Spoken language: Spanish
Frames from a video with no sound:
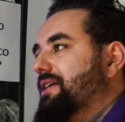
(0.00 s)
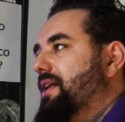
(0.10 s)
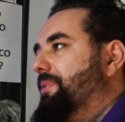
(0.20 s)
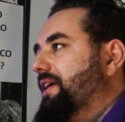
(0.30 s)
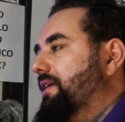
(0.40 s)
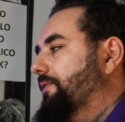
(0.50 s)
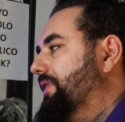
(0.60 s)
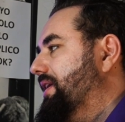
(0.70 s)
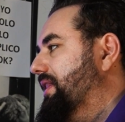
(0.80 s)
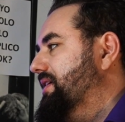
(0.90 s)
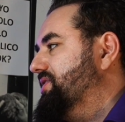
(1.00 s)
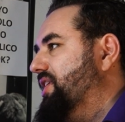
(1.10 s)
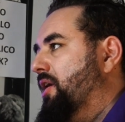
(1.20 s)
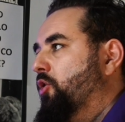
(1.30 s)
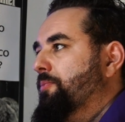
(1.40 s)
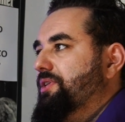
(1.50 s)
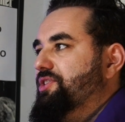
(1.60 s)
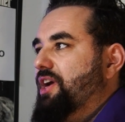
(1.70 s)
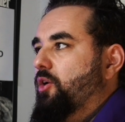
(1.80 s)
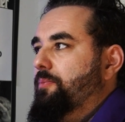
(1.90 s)
Esta es la página oficial de
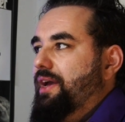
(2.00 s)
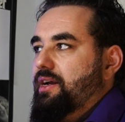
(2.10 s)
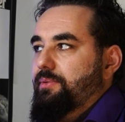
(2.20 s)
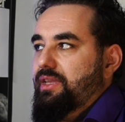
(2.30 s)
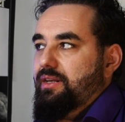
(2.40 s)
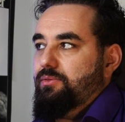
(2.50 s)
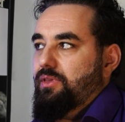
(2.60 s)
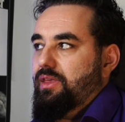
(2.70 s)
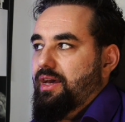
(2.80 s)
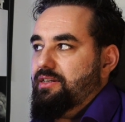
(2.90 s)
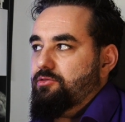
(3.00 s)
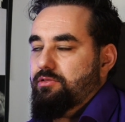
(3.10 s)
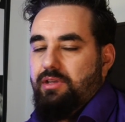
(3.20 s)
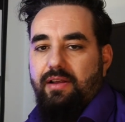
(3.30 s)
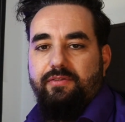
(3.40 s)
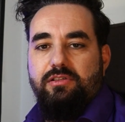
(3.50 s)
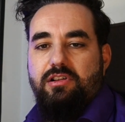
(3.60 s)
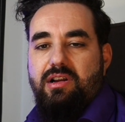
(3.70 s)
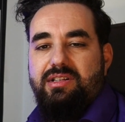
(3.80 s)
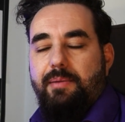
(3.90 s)
Xiaomi. Xiaomi acaba de anunciar estos
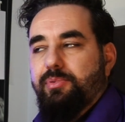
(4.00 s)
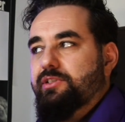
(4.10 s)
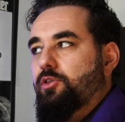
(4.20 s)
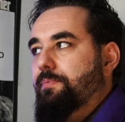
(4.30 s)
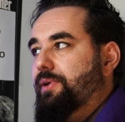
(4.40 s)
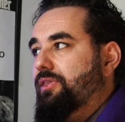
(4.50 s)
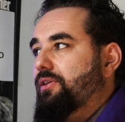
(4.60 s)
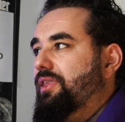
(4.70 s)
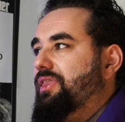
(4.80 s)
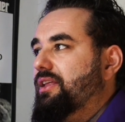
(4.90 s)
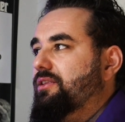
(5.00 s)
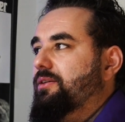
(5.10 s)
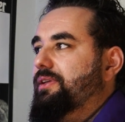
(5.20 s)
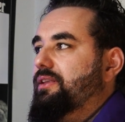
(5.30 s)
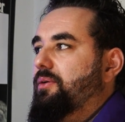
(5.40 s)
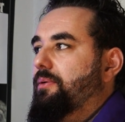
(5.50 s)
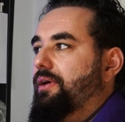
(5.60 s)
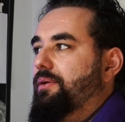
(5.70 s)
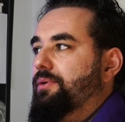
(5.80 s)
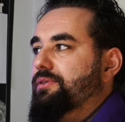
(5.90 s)
teléfonos y les ha puesto el precio de
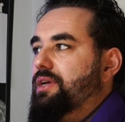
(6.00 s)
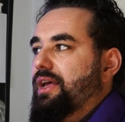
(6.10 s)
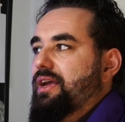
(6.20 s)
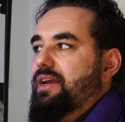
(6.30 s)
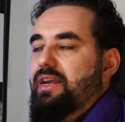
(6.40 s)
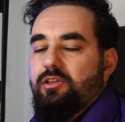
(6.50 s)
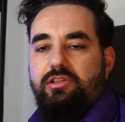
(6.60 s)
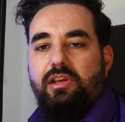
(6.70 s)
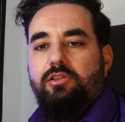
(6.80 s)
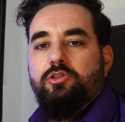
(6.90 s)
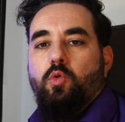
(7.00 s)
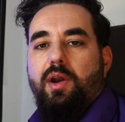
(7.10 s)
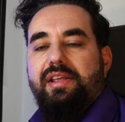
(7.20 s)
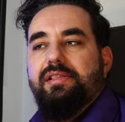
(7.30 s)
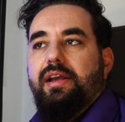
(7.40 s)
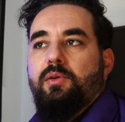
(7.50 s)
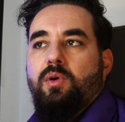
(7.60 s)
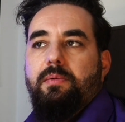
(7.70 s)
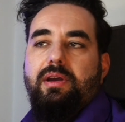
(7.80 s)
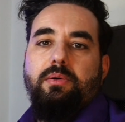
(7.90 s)
199 euros y
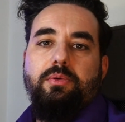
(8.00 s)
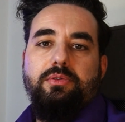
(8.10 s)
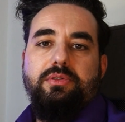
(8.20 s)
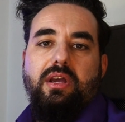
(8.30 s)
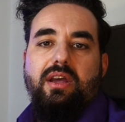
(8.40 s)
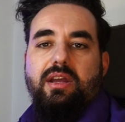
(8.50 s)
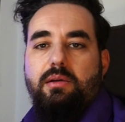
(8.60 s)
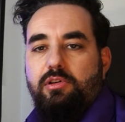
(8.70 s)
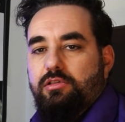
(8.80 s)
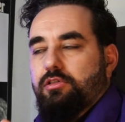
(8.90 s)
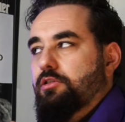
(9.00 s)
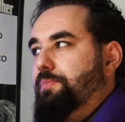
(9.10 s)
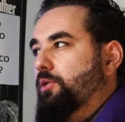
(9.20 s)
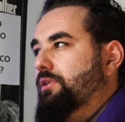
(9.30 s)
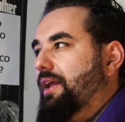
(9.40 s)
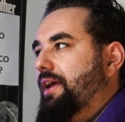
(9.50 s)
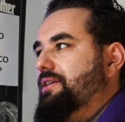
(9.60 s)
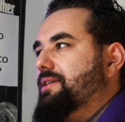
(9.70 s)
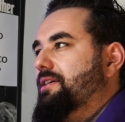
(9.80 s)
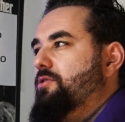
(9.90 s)
249 euros. Y vosotros os
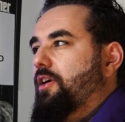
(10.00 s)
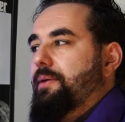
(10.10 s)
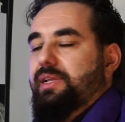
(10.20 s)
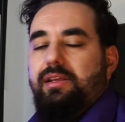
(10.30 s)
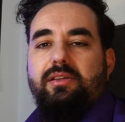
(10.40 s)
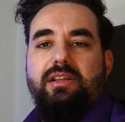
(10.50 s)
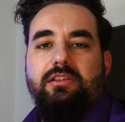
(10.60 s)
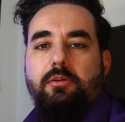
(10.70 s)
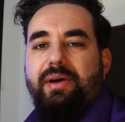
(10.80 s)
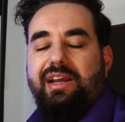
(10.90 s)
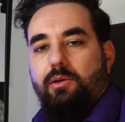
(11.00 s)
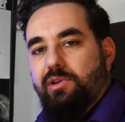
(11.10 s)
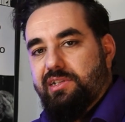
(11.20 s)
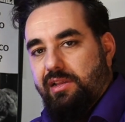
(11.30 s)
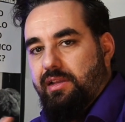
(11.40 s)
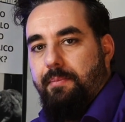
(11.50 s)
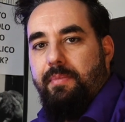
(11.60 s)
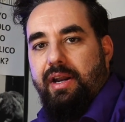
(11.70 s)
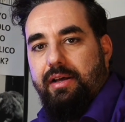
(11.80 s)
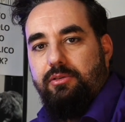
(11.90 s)
preguntaréis, ¿qué es lo que ha metido dentro para que cuesten
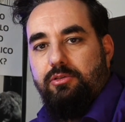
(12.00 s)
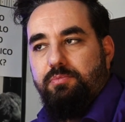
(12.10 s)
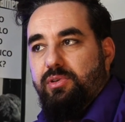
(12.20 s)
tan baratos?